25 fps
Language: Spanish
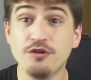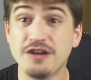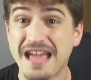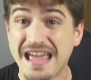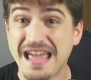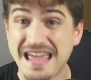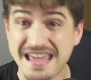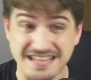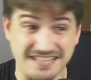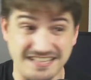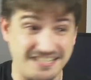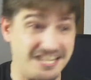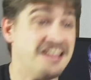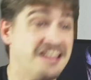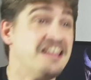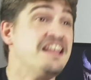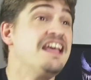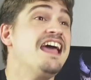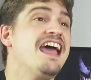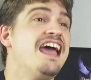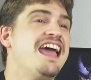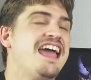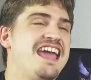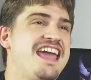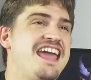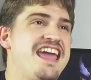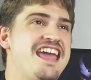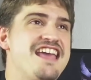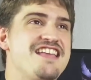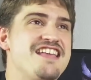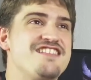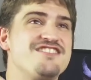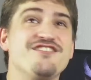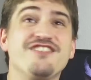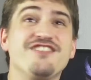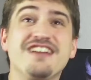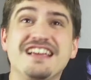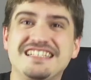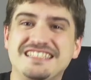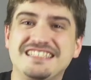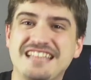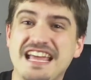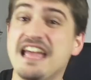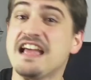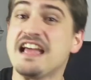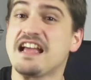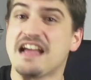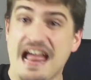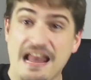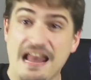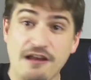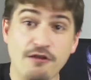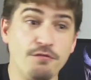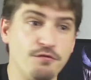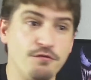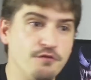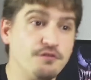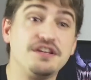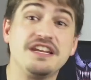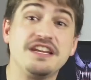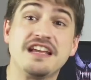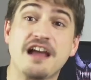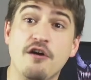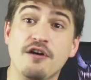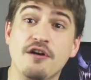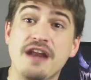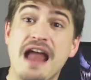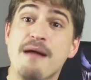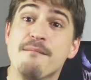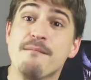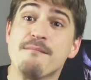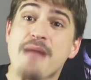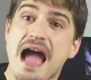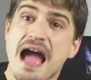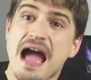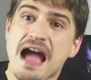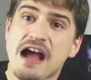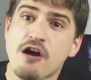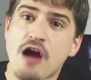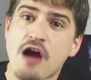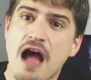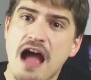Gate, eh, yo qué sé, Call of Duty que ahora ha,